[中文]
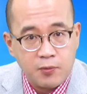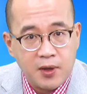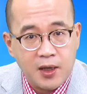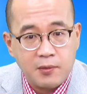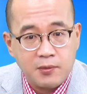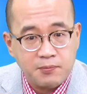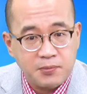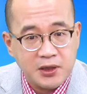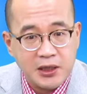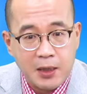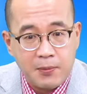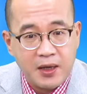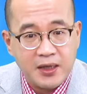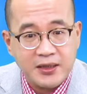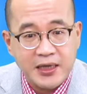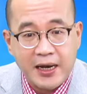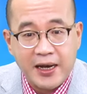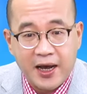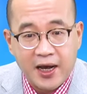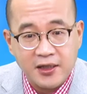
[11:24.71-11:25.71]
面前面
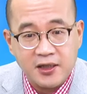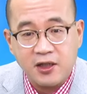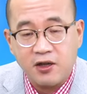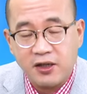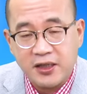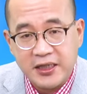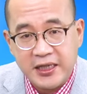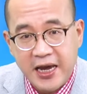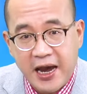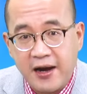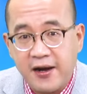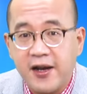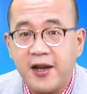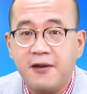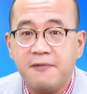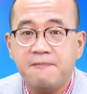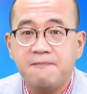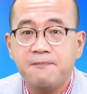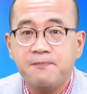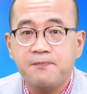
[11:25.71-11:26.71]
加2个字，叫强韧。